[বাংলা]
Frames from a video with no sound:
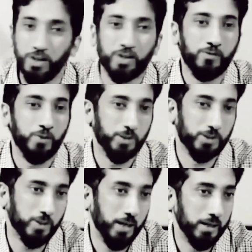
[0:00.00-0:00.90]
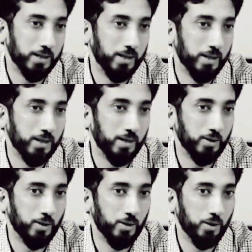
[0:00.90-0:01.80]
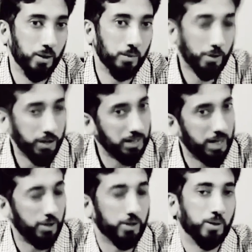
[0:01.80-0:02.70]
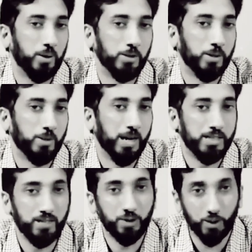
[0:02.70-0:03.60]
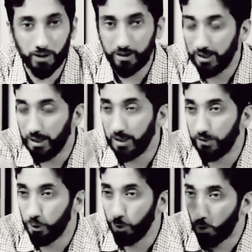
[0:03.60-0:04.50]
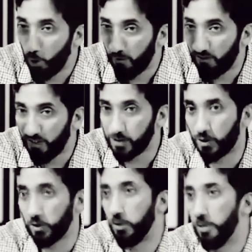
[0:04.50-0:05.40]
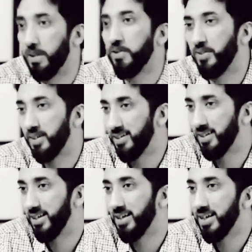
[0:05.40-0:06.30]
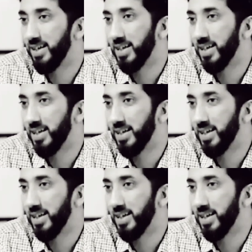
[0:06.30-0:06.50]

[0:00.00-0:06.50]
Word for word: সমস্ত কৃতিত্ব নিজের দিকে টেনে নেয়া এখানে কোনো বৈষয়িক প্রাপ্তিই কিন্তু নেই বাহ্যিক কোনো উপকারই এসব আচরণ থেকে